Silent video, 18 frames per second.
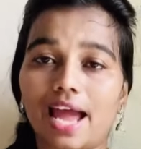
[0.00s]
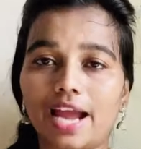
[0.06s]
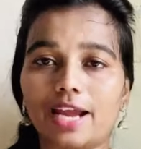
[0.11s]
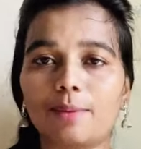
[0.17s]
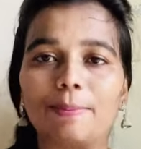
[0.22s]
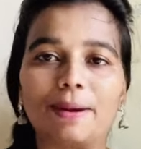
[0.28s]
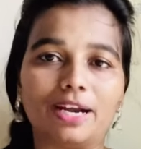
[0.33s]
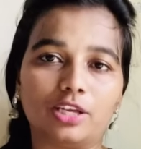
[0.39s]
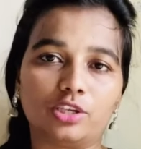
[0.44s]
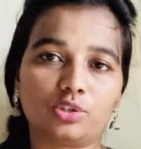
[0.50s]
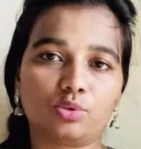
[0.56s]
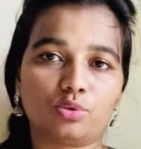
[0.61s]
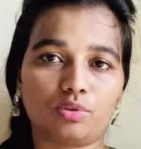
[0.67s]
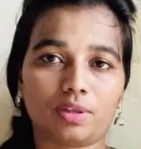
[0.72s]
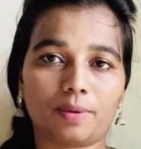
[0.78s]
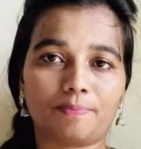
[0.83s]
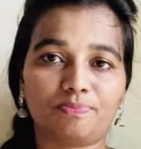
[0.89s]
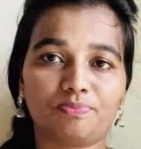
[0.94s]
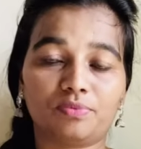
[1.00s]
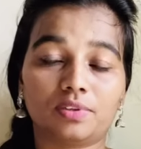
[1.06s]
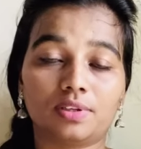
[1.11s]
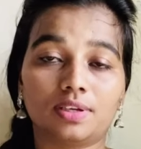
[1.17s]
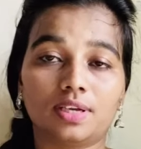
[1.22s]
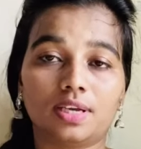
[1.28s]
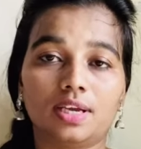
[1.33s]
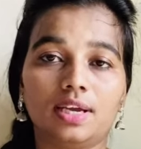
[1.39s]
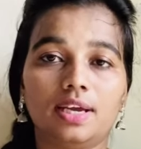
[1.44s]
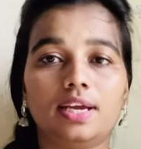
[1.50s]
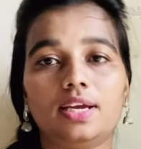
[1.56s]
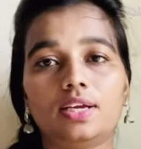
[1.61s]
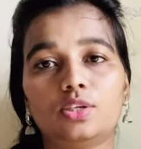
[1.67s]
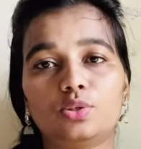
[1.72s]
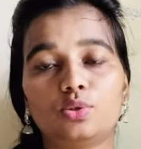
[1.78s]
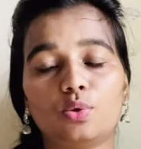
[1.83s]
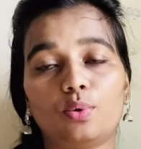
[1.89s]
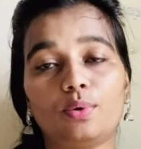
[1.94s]
లాగి పడేస్తుంది
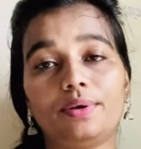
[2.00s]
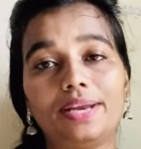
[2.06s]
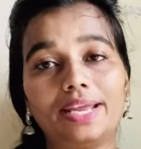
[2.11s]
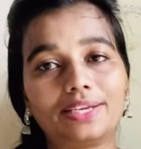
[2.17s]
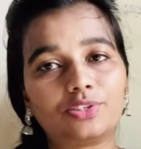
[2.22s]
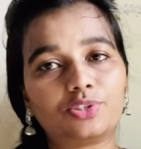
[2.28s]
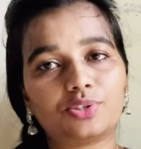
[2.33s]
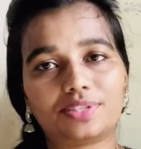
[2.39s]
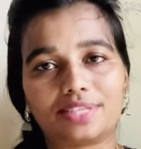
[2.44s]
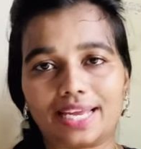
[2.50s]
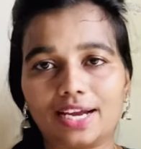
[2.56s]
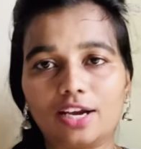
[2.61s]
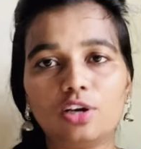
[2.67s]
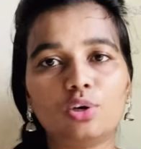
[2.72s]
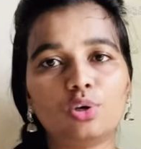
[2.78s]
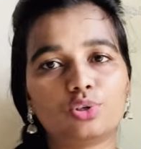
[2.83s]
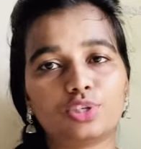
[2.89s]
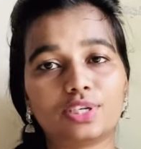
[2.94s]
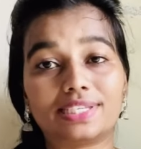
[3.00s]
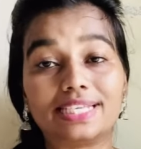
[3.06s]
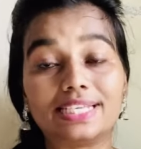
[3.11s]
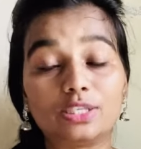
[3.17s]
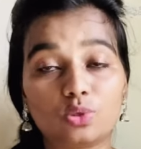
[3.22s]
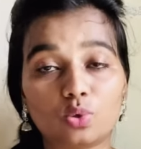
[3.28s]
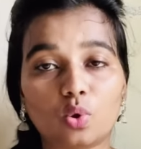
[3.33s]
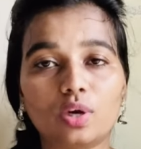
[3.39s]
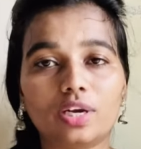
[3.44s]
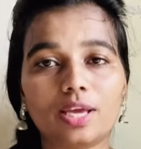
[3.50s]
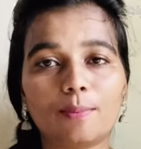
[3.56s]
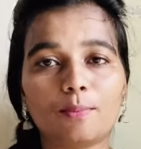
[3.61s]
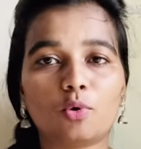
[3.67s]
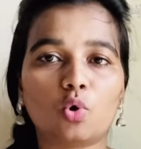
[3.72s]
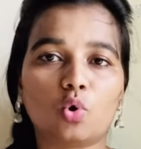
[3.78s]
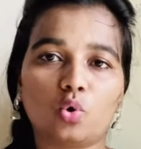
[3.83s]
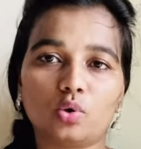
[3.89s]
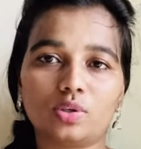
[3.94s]
సో నెక్స్ట్ సెకండ్ వచ్చేసి సోడియం
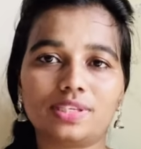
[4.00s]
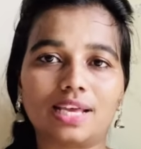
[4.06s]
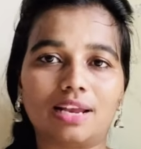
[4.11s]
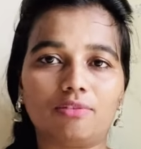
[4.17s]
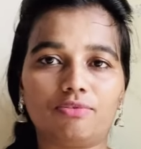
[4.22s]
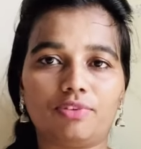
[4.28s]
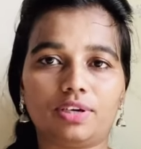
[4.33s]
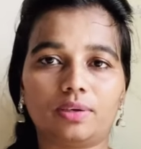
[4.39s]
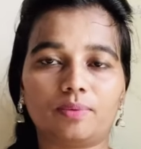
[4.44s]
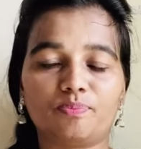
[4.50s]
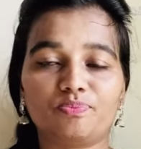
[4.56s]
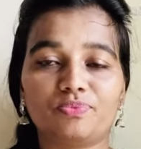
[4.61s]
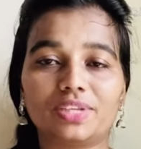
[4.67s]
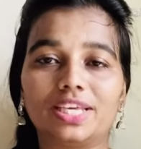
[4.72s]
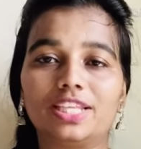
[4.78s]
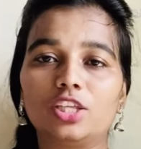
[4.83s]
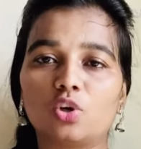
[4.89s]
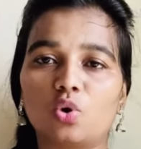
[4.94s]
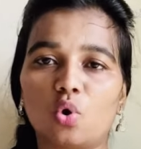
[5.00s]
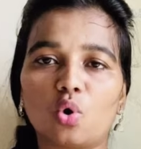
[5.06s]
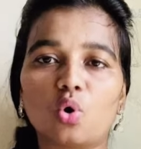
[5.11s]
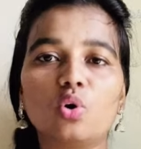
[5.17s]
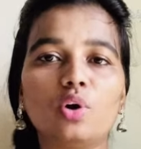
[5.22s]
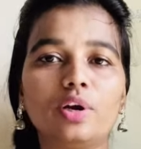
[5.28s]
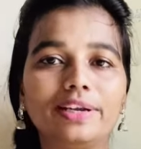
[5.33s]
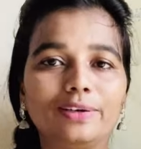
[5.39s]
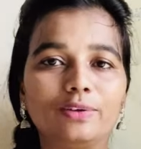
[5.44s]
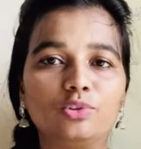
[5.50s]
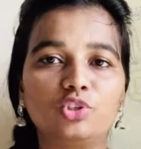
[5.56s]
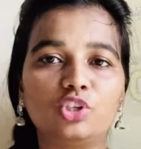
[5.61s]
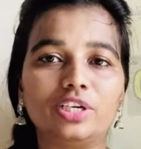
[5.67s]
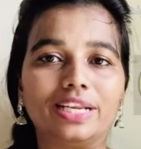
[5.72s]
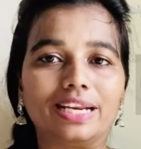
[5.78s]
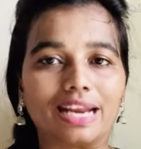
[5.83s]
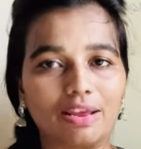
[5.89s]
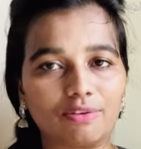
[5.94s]
కోకో సల్ఫేట్ ఇది కోకోనట్
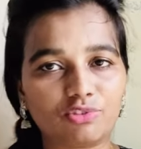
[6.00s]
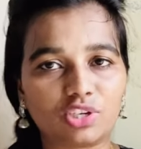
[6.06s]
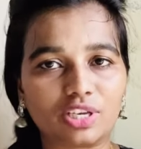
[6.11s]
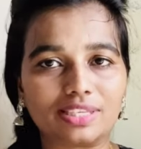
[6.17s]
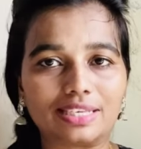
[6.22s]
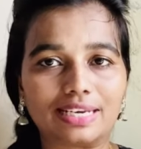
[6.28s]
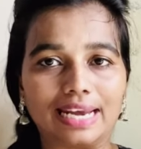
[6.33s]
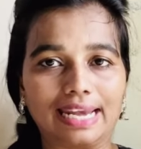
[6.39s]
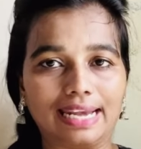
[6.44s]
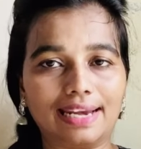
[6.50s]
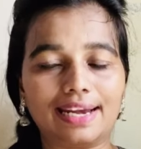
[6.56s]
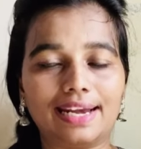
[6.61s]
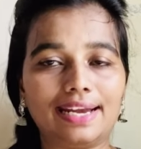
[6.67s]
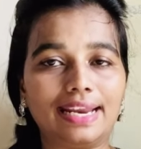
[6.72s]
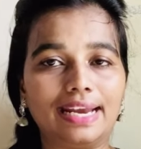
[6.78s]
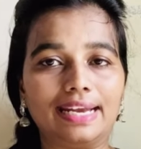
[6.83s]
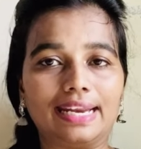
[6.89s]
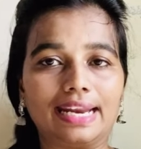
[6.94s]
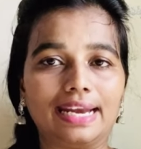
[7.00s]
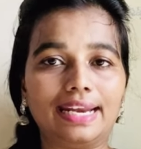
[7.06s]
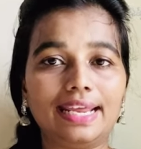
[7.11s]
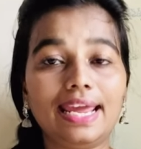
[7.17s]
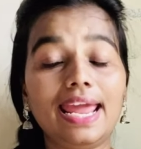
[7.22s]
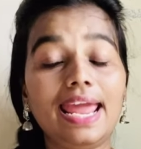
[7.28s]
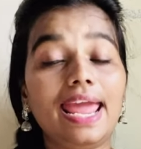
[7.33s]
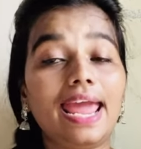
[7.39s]
నుంచి డిరైవ్ చేసిన ఇంగ్రీడియంట్ అండి